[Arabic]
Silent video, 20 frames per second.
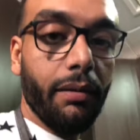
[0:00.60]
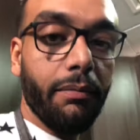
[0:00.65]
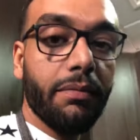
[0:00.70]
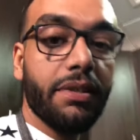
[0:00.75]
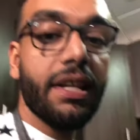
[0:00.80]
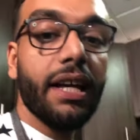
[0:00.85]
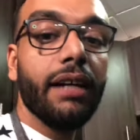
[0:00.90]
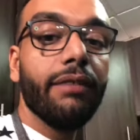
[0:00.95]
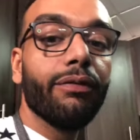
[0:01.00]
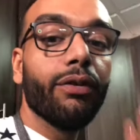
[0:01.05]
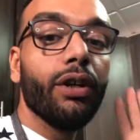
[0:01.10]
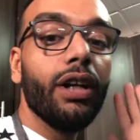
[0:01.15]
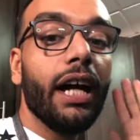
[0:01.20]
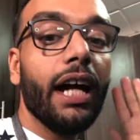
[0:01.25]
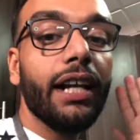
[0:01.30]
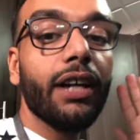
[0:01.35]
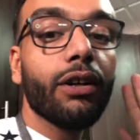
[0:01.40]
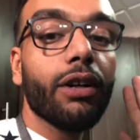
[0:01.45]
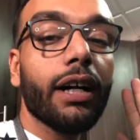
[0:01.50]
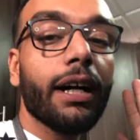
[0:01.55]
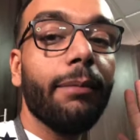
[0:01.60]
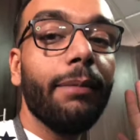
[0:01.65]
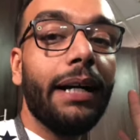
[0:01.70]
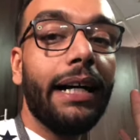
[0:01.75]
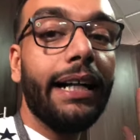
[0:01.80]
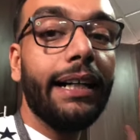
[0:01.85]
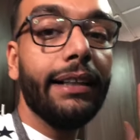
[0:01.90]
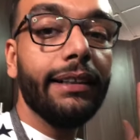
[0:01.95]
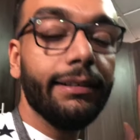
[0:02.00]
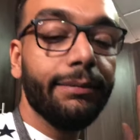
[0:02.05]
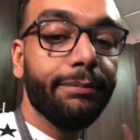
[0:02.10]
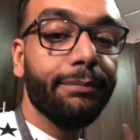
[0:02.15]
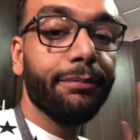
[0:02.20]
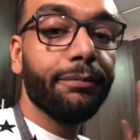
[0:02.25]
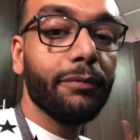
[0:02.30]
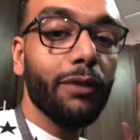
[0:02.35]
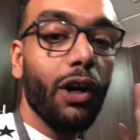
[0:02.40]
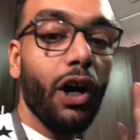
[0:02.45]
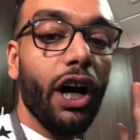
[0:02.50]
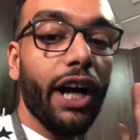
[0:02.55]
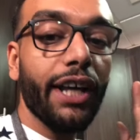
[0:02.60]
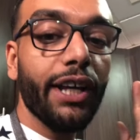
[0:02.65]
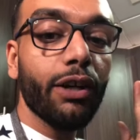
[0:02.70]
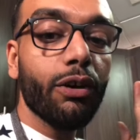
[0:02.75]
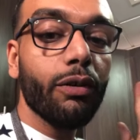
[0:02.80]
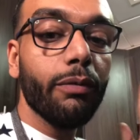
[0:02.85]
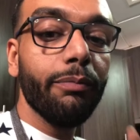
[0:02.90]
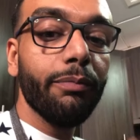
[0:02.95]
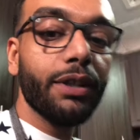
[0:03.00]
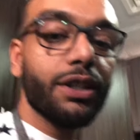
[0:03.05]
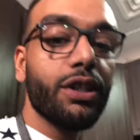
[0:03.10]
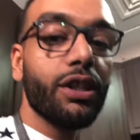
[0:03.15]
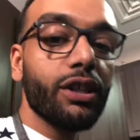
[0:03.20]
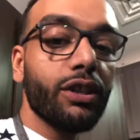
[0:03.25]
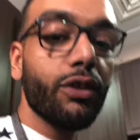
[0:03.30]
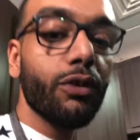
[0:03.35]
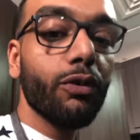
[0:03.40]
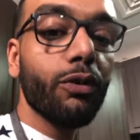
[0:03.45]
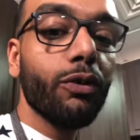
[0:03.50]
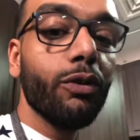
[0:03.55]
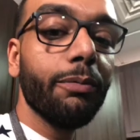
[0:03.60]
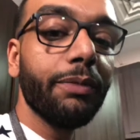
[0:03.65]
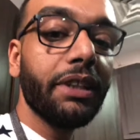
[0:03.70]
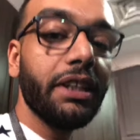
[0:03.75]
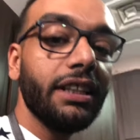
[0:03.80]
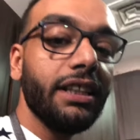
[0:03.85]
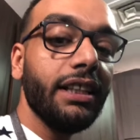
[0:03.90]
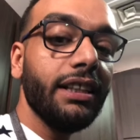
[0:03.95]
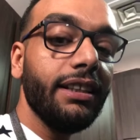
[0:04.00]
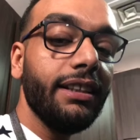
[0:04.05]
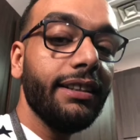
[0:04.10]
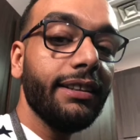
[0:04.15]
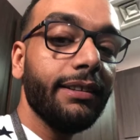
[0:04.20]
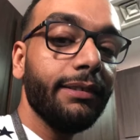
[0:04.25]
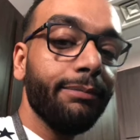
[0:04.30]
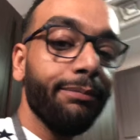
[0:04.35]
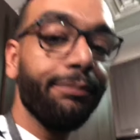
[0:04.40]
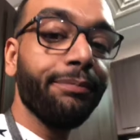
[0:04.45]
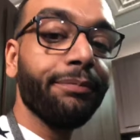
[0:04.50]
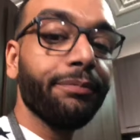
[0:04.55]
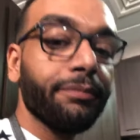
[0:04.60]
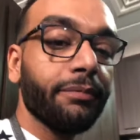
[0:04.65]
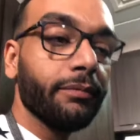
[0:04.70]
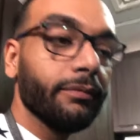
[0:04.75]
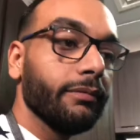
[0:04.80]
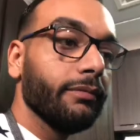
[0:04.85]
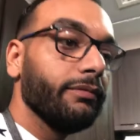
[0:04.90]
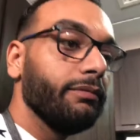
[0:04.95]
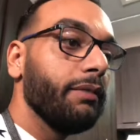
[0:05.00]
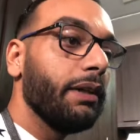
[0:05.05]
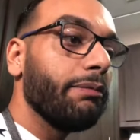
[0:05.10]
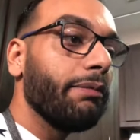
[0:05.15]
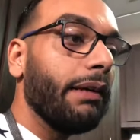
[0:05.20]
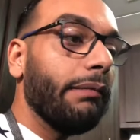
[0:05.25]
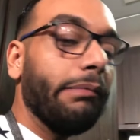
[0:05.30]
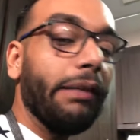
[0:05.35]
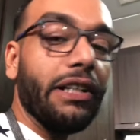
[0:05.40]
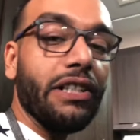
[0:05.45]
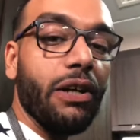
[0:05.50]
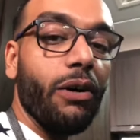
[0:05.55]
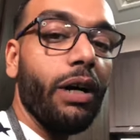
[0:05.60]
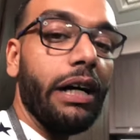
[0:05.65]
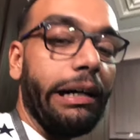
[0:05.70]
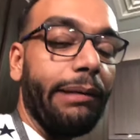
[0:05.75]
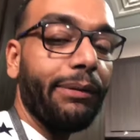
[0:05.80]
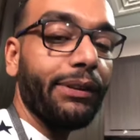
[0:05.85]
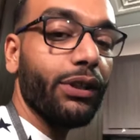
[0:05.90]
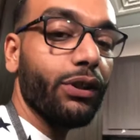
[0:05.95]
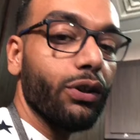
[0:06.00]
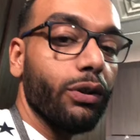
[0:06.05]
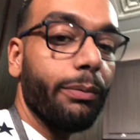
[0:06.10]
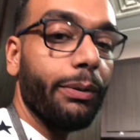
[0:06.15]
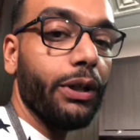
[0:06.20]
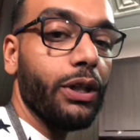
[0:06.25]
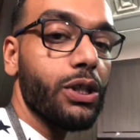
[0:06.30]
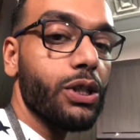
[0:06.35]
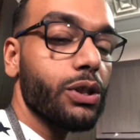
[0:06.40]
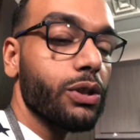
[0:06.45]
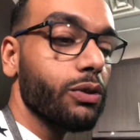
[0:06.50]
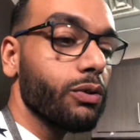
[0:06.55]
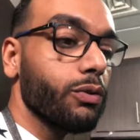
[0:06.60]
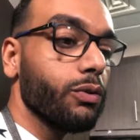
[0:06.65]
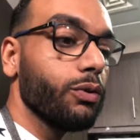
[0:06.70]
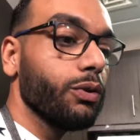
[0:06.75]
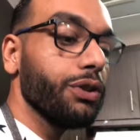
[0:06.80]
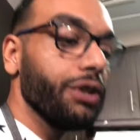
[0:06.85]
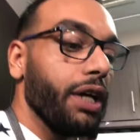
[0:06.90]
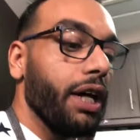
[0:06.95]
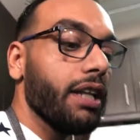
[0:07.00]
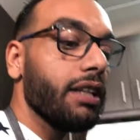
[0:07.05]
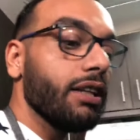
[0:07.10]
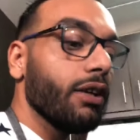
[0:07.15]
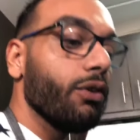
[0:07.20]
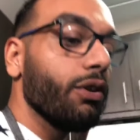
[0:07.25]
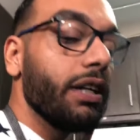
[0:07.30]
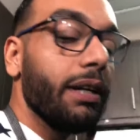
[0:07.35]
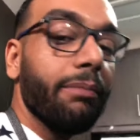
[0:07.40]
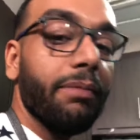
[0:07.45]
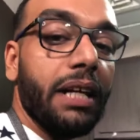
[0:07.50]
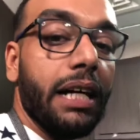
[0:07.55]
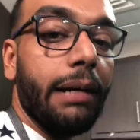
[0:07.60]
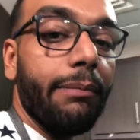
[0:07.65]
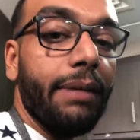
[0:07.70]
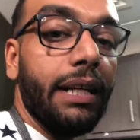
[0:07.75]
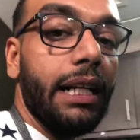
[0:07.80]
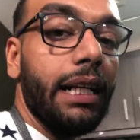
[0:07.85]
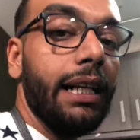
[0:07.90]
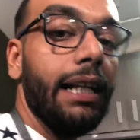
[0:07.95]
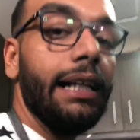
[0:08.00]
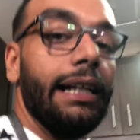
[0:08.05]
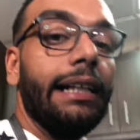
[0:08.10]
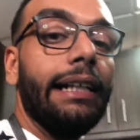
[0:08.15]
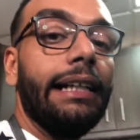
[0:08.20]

مساء الفل عليكم يا جماعه احييكم بتيشيرت النجوم الجديد من مطبخ شواحه ما تطلبهاش والنهارده كنا بنعمل